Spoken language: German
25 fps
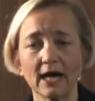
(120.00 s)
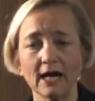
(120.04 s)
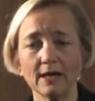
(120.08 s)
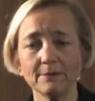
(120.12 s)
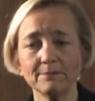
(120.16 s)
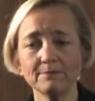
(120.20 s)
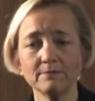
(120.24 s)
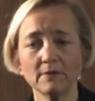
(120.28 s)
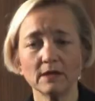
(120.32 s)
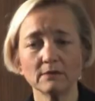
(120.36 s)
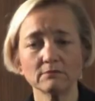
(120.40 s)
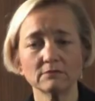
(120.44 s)
sie
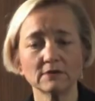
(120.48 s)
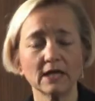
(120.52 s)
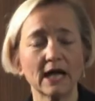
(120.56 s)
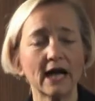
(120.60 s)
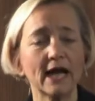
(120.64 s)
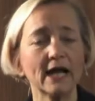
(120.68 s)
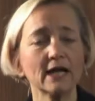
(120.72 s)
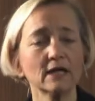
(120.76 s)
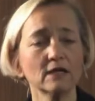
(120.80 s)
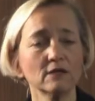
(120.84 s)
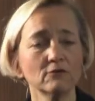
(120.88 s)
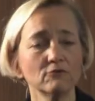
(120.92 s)
haben am
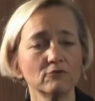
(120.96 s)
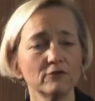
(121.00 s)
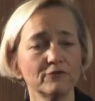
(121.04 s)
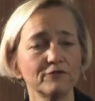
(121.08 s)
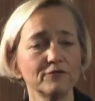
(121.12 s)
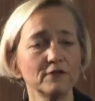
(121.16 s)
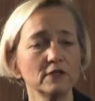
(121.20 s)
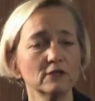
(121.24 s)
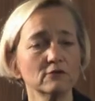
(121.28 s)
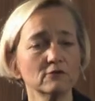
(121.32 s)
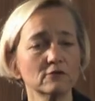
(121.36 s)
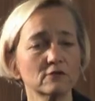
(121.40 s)
Tag
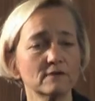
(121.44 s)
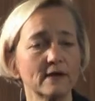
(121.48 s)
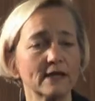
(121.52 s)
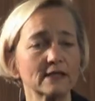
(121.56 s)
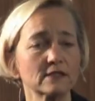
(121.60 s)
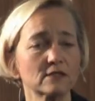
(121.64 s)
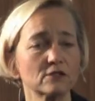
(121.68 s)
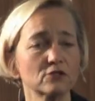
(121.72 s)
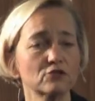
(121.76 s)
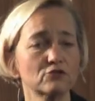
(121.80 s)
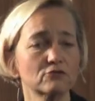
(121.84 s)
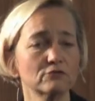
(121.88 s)
nur
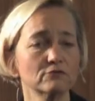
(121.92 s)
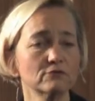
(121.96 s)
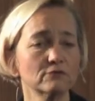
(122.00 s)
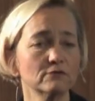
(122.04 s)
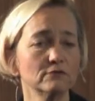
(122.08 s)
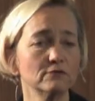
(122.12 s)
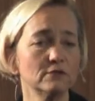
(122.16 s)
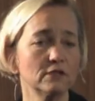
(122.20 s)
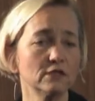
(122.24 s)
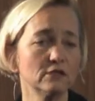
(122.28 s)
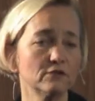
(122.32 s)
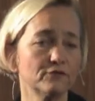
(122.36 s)
24
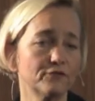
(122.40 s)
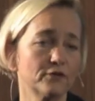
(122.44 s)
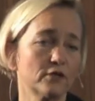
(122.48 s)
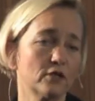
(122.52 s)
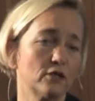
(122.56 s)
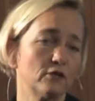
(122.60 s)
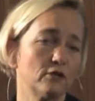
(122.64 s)
Stunden, die sie